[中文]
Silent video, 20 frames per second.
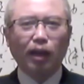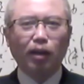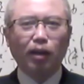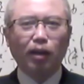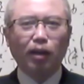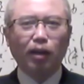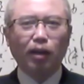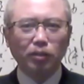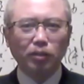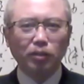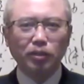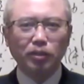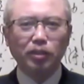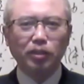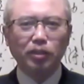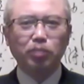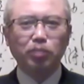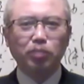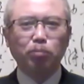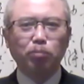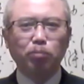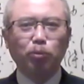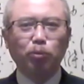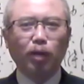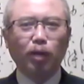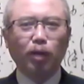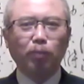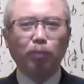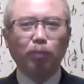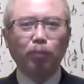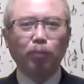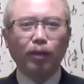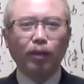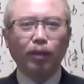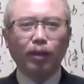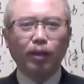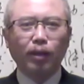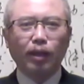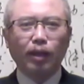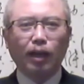好日子已经不多了
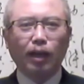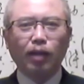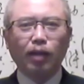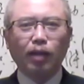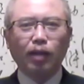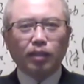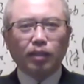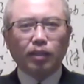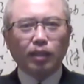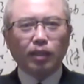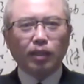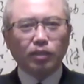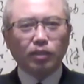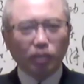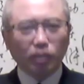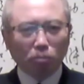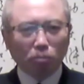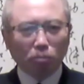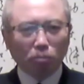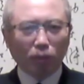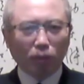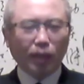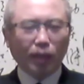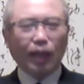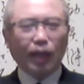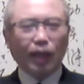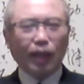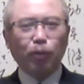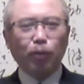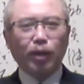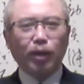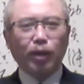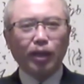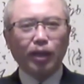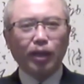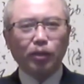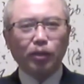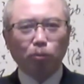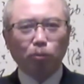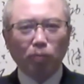啊！那既不能开源呢，
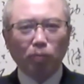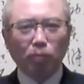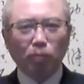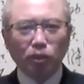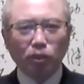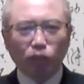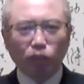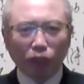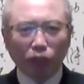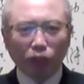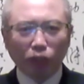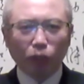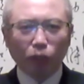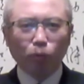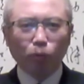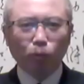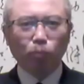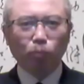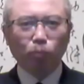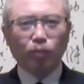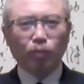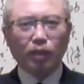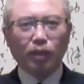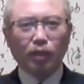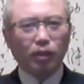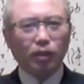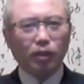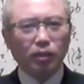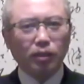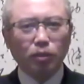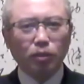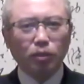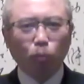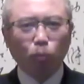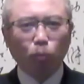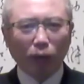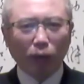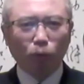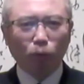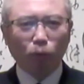又不能节流，那你这个
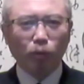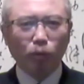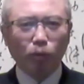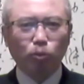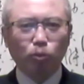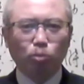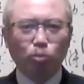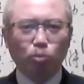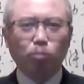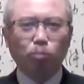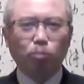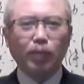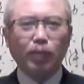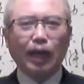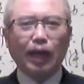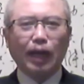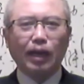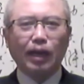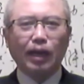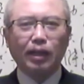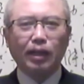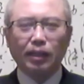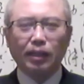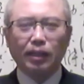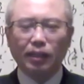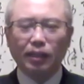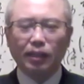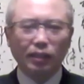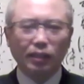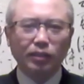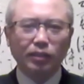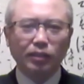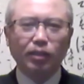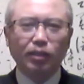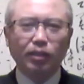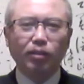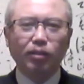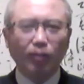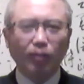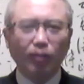外汇储备啊，肯定是要
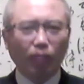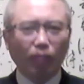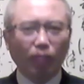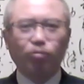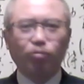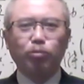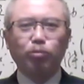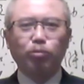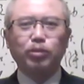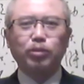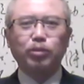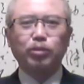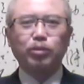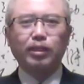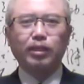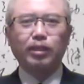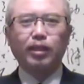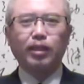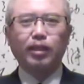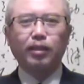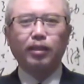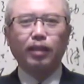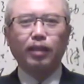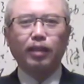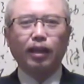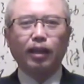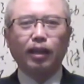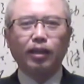大幅度降低的啊！